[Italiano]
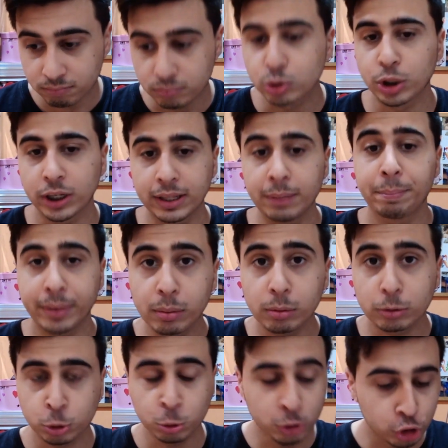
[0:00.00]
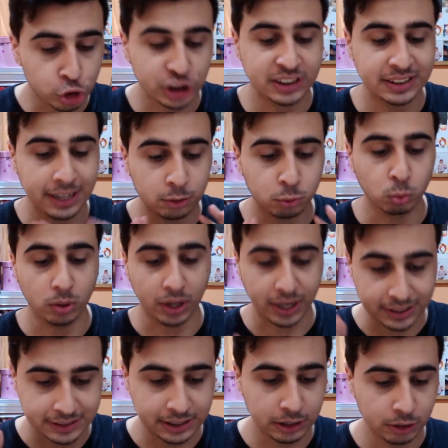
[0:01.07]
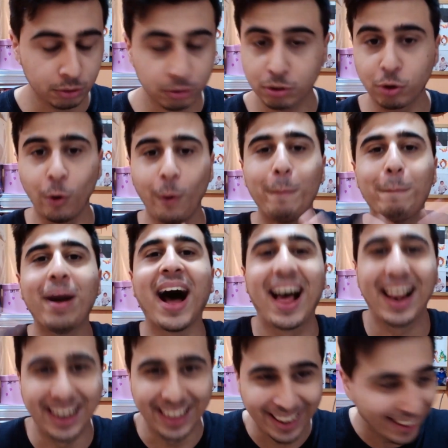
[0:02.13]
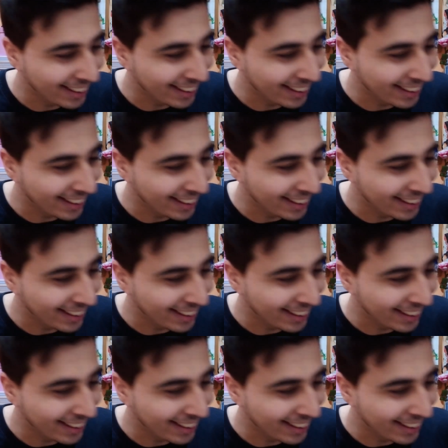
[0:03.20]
cioè del primo giugno, c'è stato un casino globale